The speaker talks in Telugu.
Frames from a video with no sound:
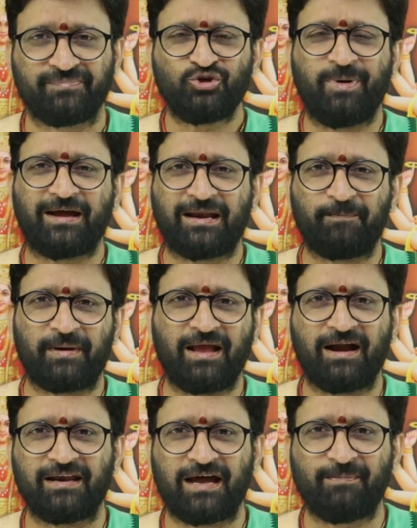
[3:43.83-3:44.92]
శుభకర
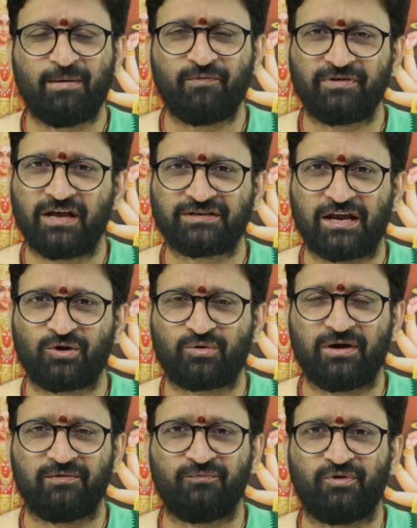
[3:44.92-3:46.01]
ప్రయాణ లాభము విదేశాలకు
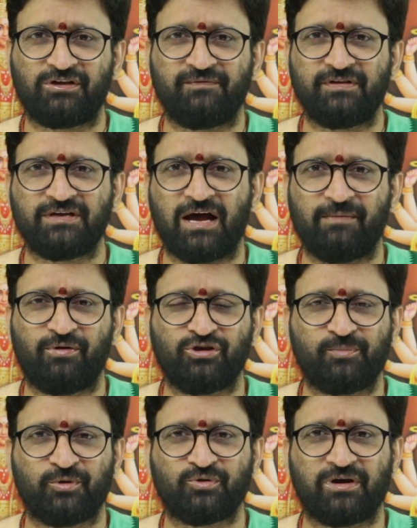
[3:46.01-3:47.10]
కూడా వృత్తి
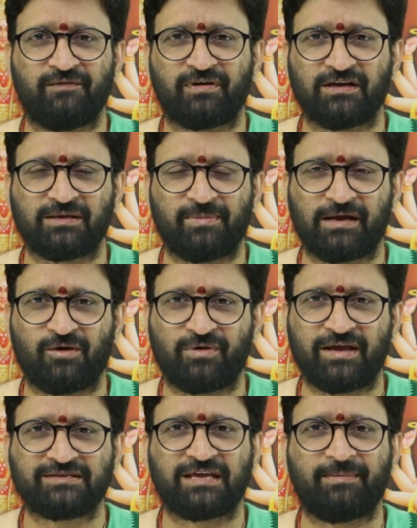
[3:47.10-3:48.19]
విద్యాభివృద్ధి పొందుకునే అవకాశం బలంగా
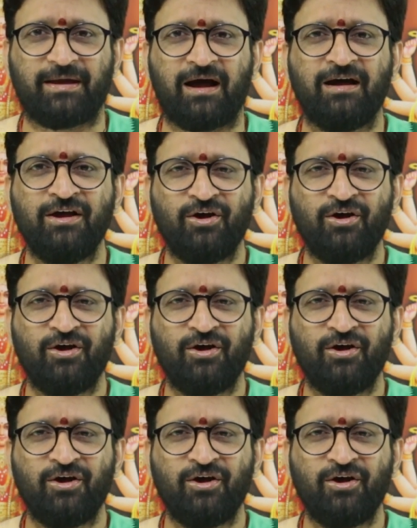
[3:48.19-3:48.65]
ఉన్నాయి స్థిరమైన